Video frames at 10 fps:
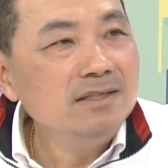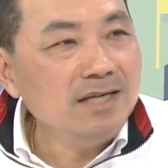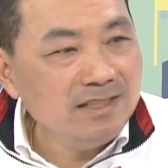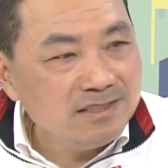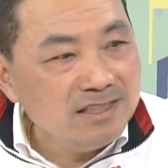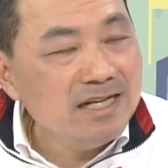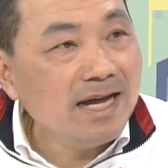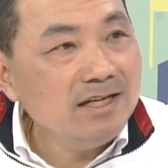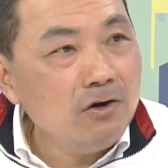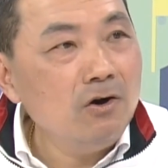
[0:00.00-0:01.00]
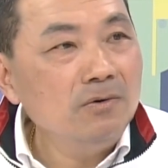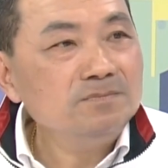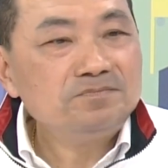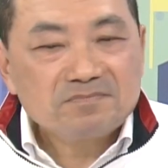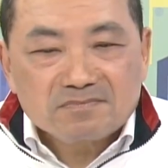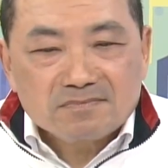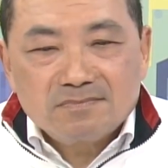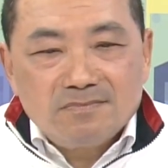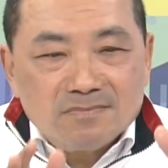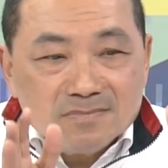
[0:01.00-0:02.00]
那你进来以后，
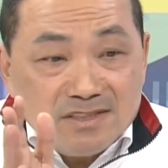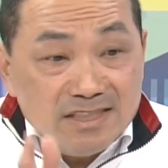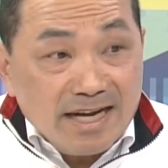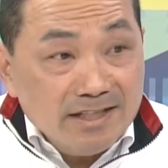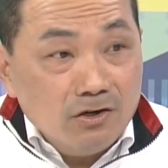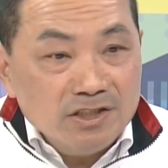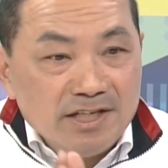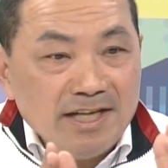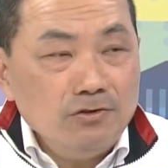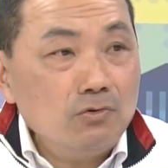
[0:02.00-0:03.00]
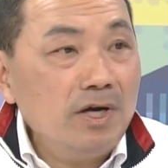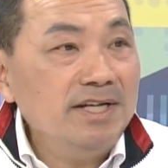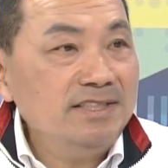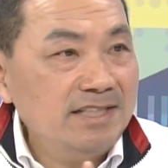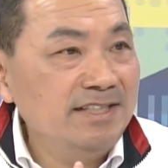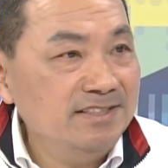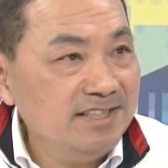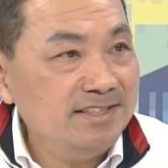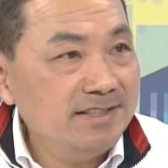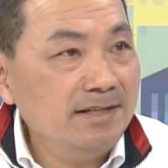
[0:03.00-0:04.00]
进来以后你的源头管理其实很
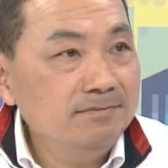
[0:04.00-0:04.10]
简单。